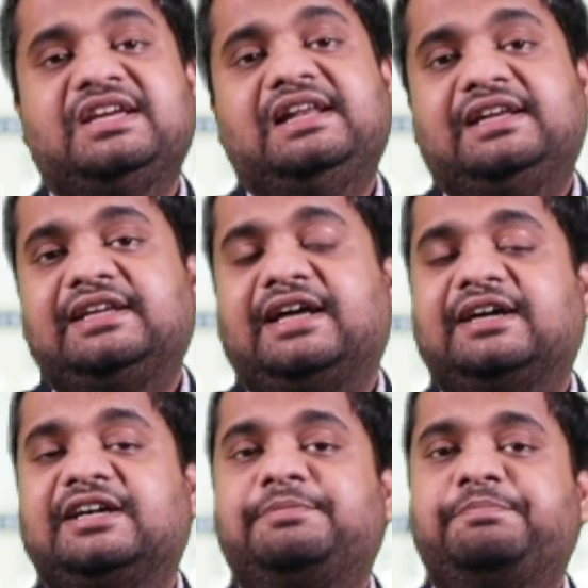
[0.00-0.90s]
लेकिन अगर
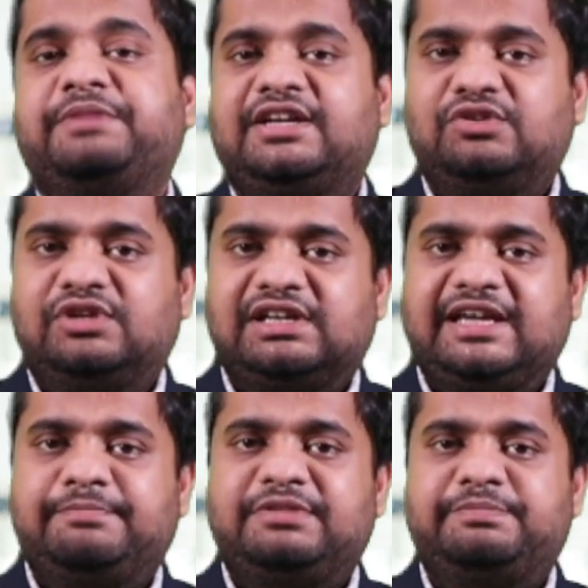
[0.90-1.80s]
मैं पर्टिकुलरली एम
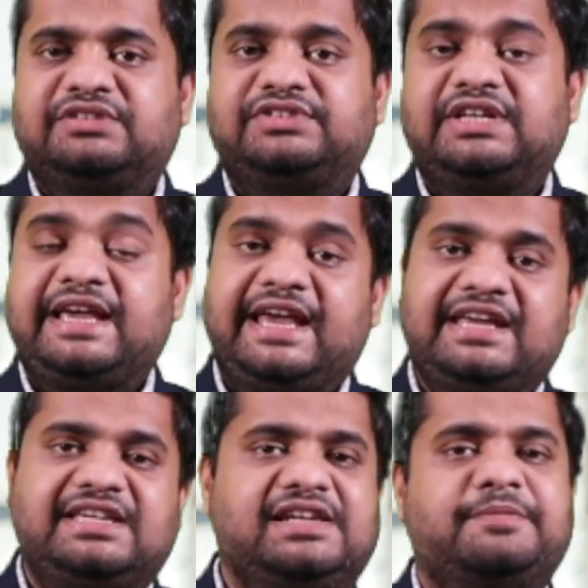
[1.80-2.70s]
ए के
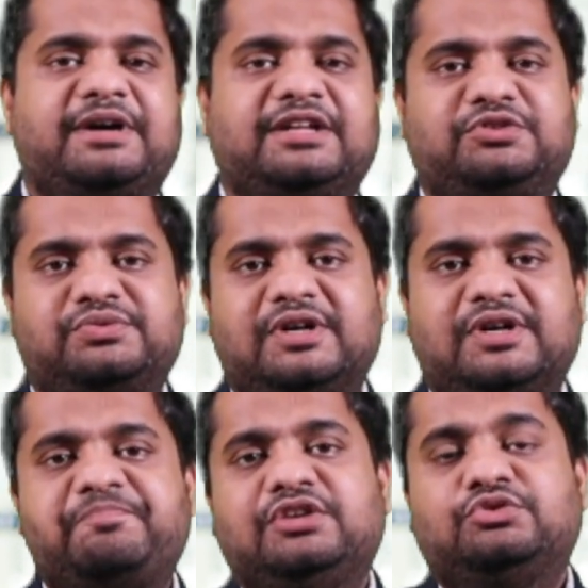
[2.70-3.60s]
लिए बात करूंगा
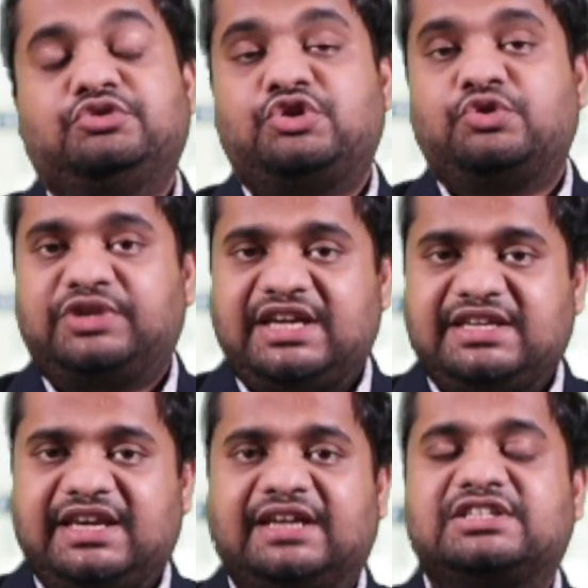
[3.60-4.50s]
तो क्योंकि ये
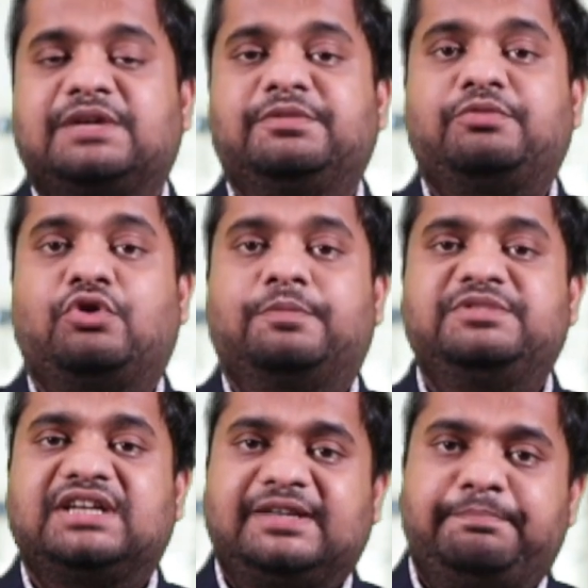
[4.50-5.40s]
एग्जाम अब
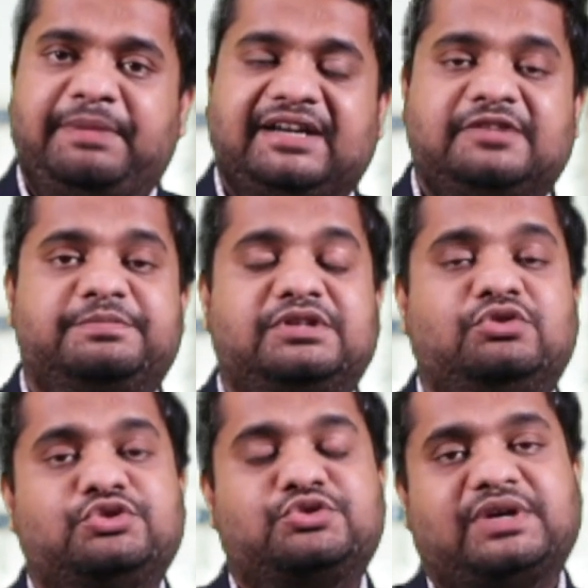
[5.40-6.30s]
ऑब्जेक्टिव पैटर्न पर हो
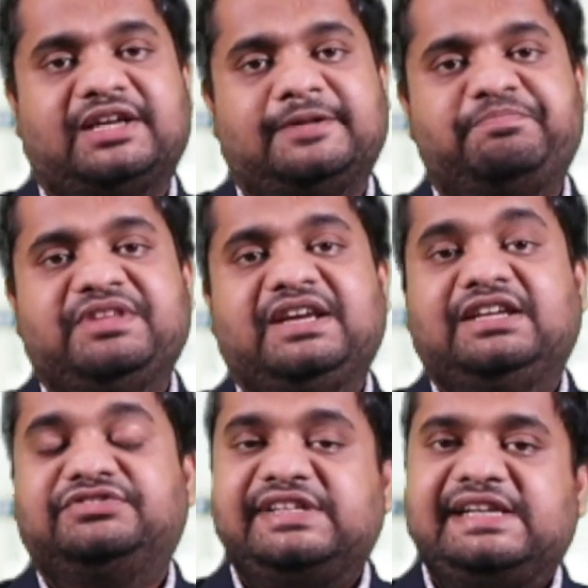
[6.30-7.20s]
चुका है
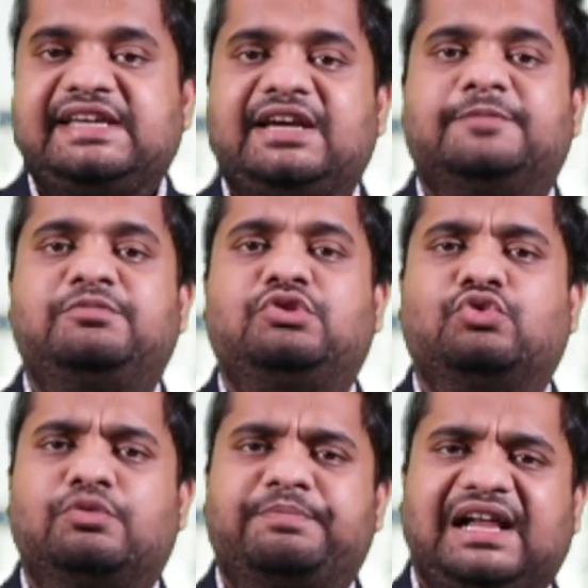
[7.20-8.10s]
इसीलिए हम
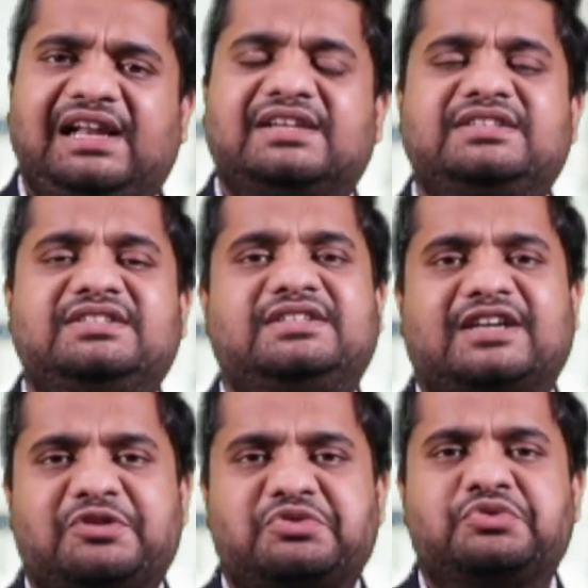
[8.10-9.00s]
गोपाल रंजन राव
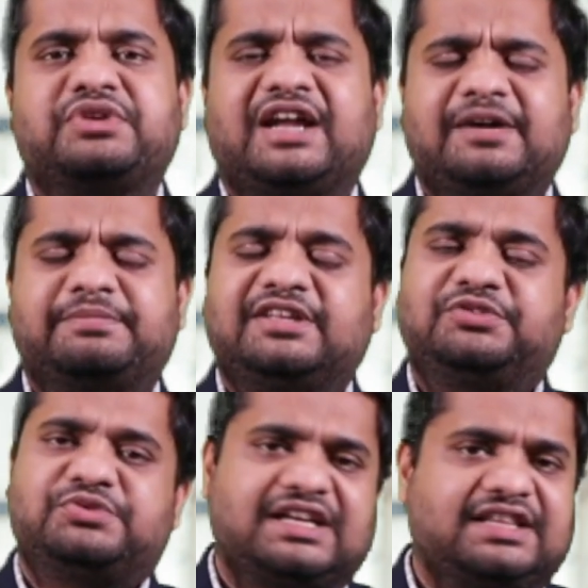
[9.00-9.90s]
को ना पढ़े तो
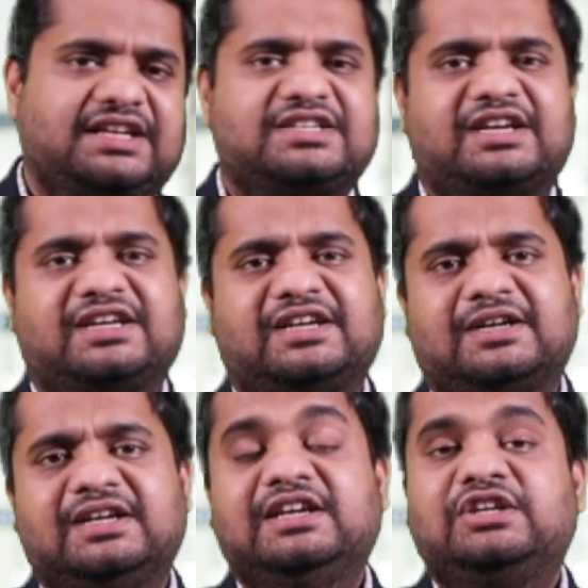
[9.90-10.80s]
ज्यादा अच्छा रहेगा
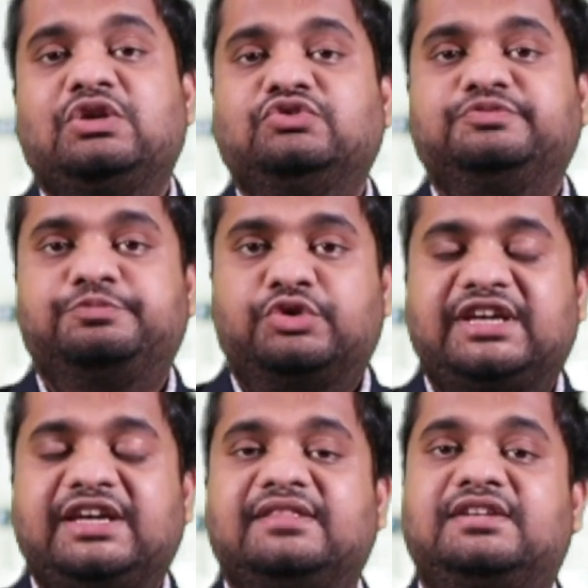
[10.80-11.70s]
क्योंकि उस बुक के
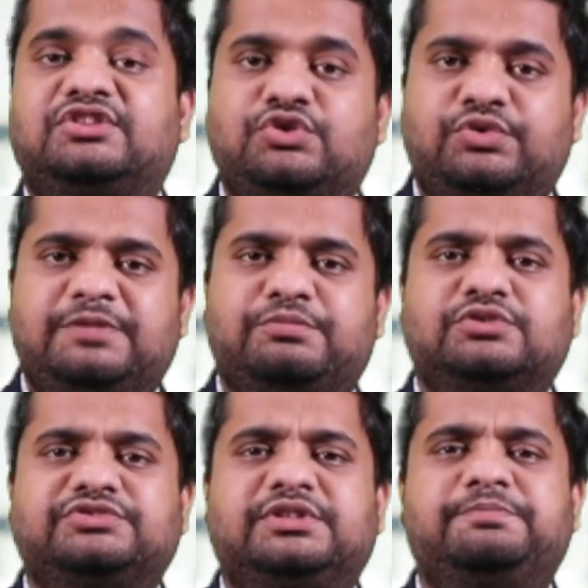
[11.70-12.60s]
अंदर थ्योरी
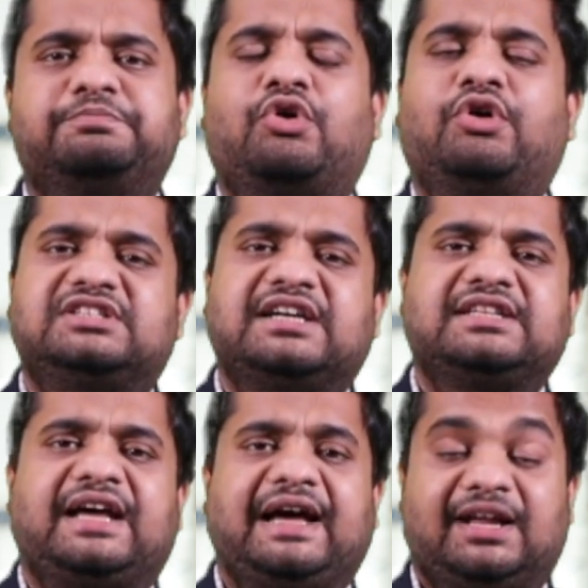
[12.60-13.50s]
पोर्सन बहुत ज्यादा
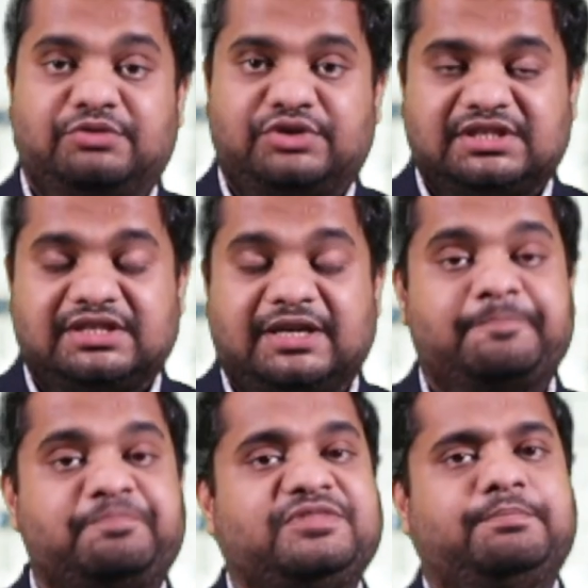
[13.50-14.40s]
अलाबोरेटेड है
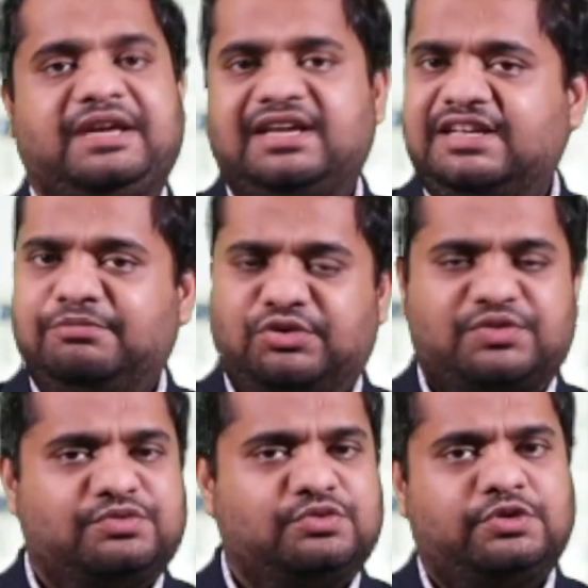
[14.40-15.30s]
मैं ये नहीं बोल रहा हूँ
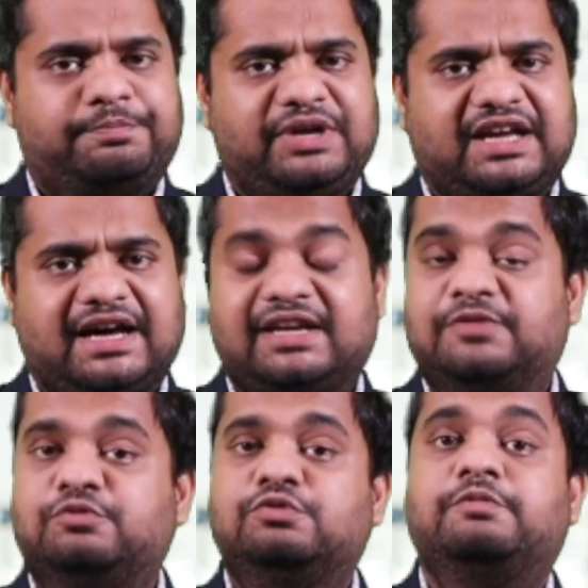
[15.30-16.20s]
वो बुक बेकार है वो
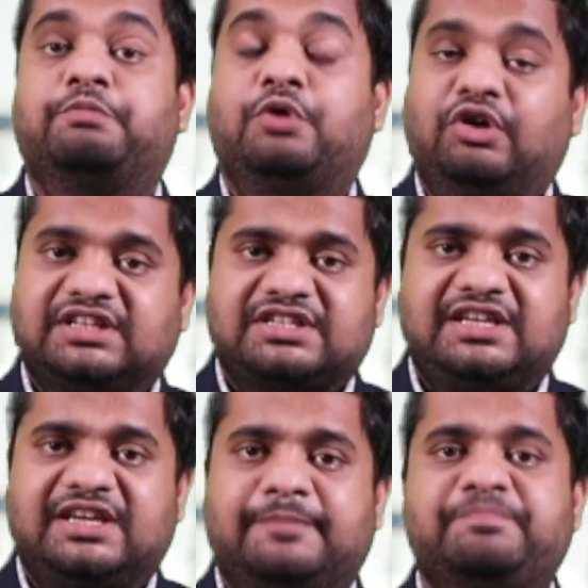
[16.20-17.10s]
बहुत अच्छी
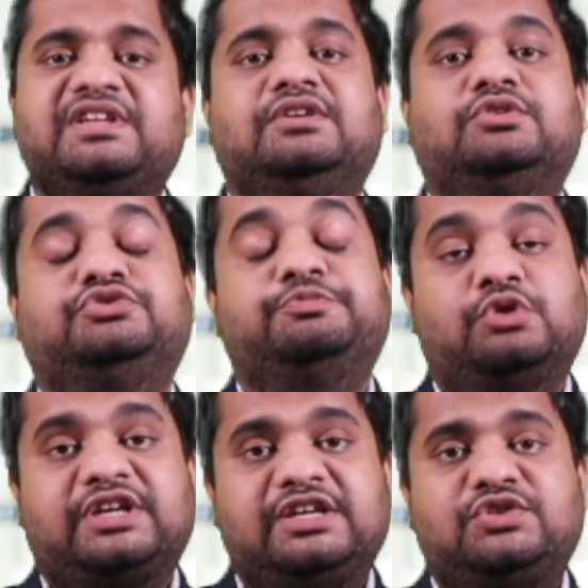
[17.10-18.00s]
है उस बुक की
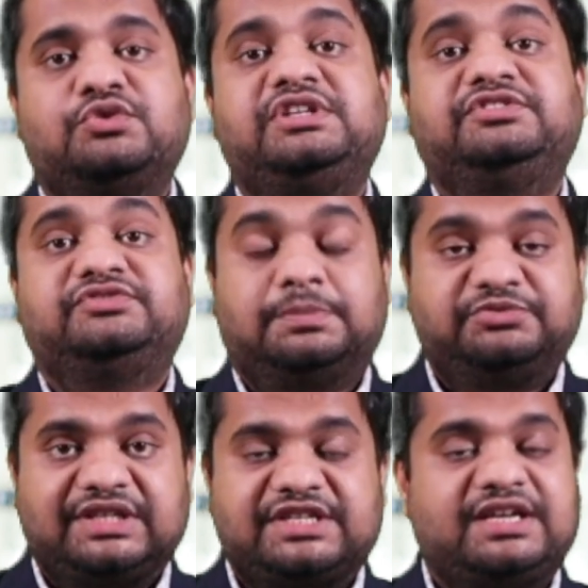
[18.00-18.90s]
थ्योरी सबसे
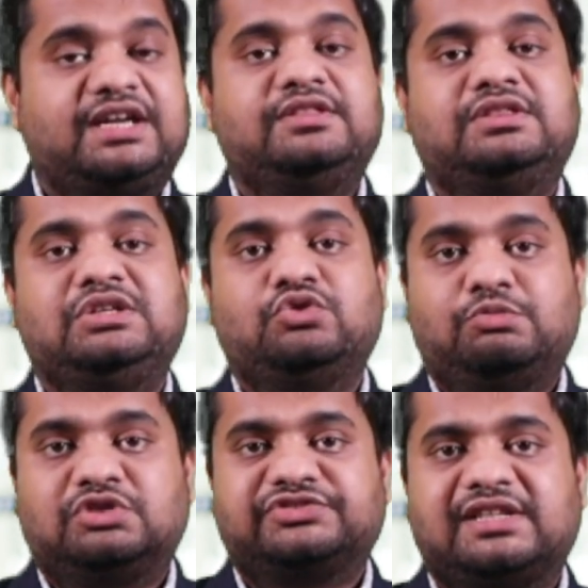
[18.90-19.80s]
अच्छी है इन तीनों बुक्स
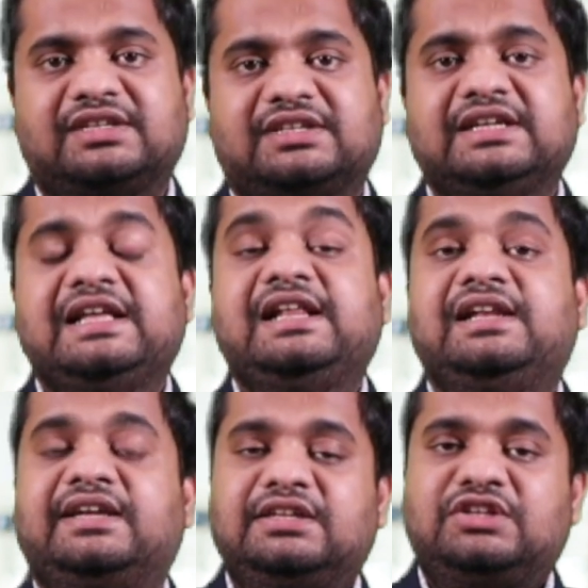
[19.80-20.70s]
के अंदर
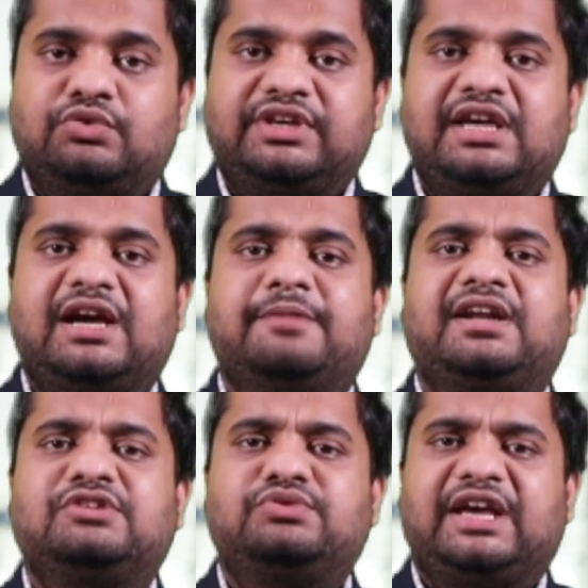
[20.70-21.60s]
लेकिन क्योंकि हमारा
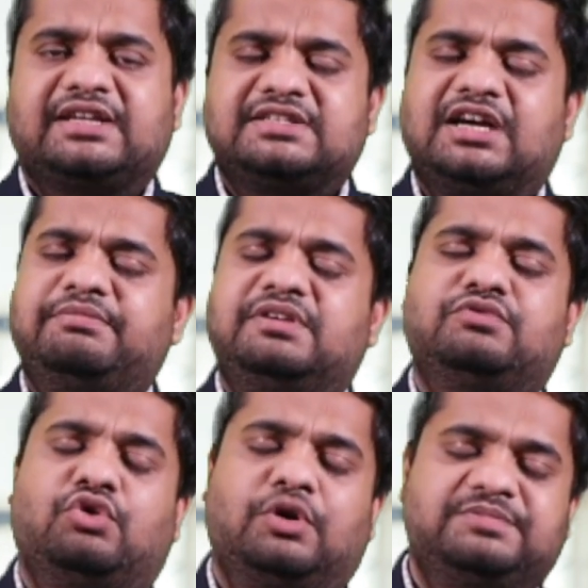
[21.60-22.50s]
जो एग्जाम है वो
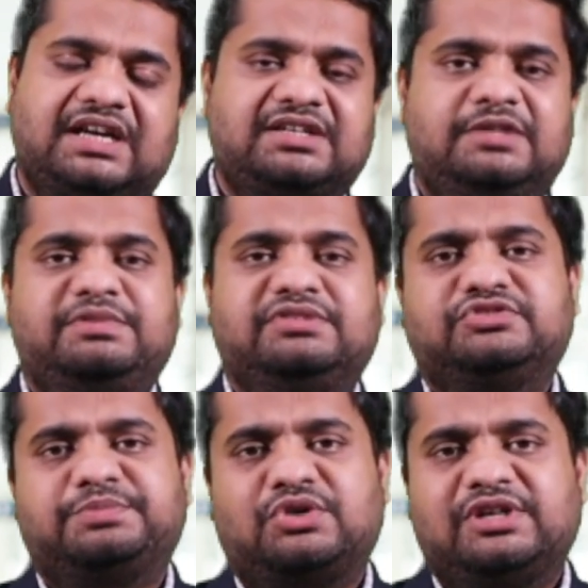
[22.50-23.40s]
ऑब्जेक्टिव बेसिस पर
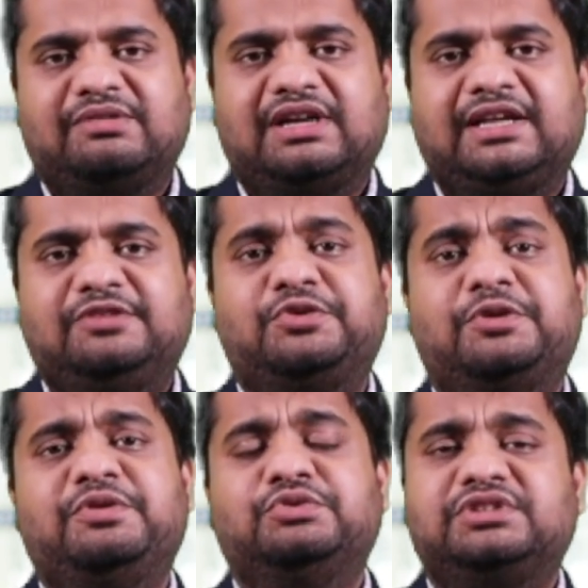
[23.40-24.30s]
होने वाला है तो हमें
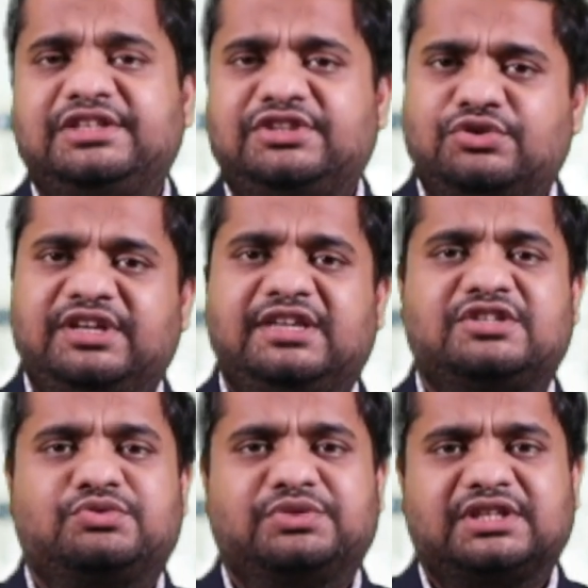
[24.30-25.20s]
उतनी थ्योरी की
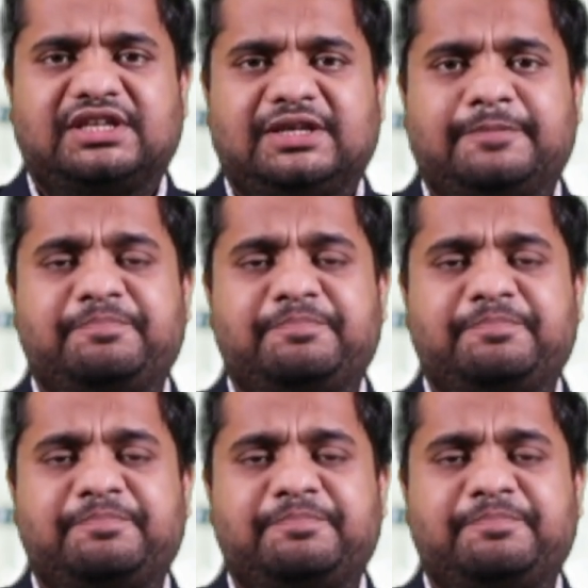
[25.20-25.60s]
जरूरत नहीं है